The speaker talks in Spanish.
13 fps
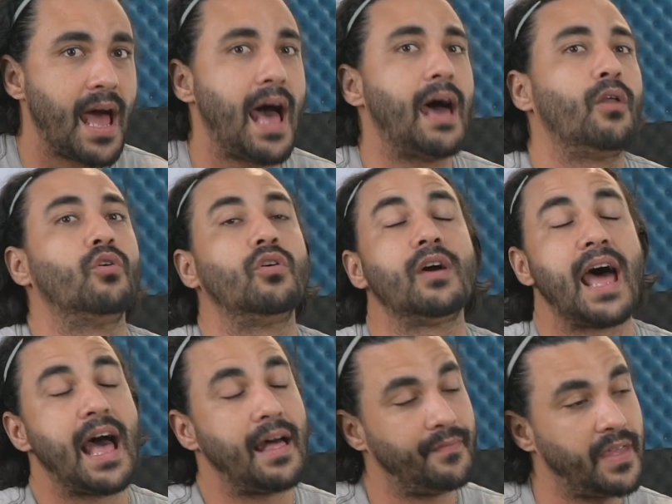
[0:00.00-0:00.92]
a los
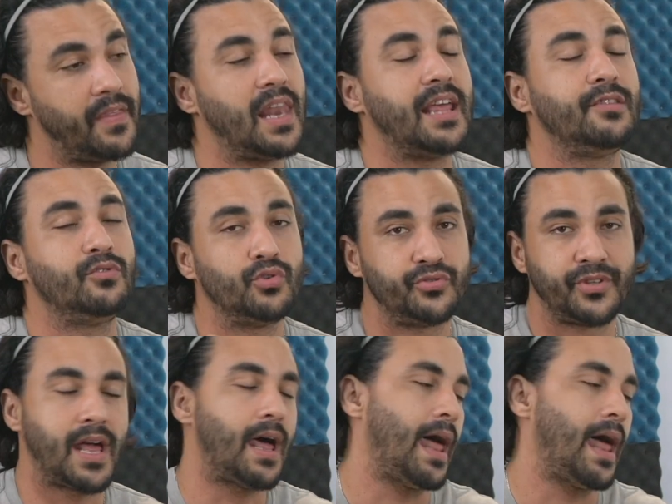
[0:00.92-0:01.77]
grandes de la industria,